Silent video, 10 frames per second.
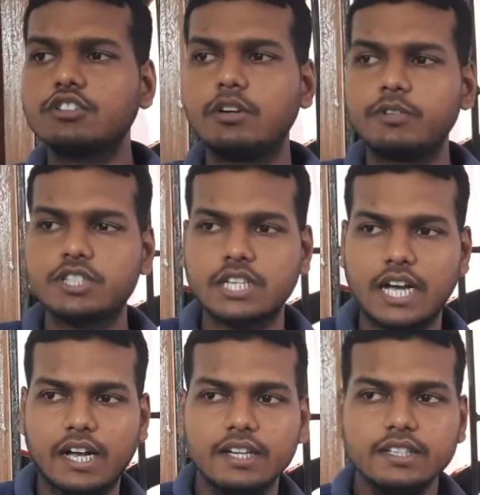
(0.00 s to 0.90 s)
সমস্যা
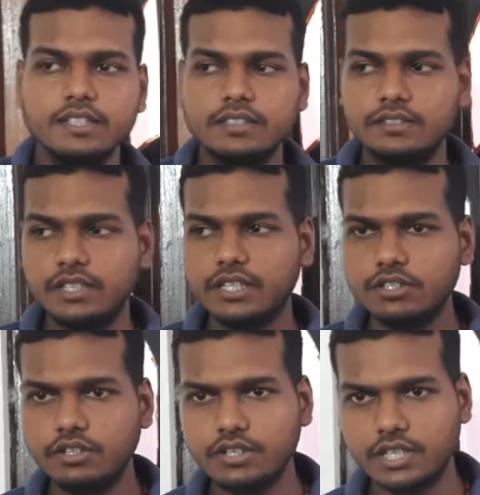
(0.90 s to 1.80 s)

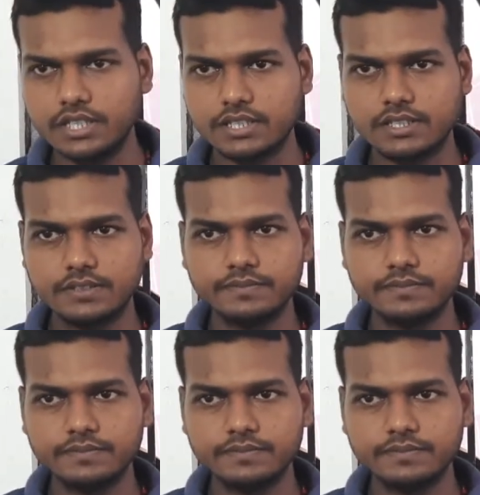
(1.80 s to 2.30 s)
ডিরেকশন টেস্ট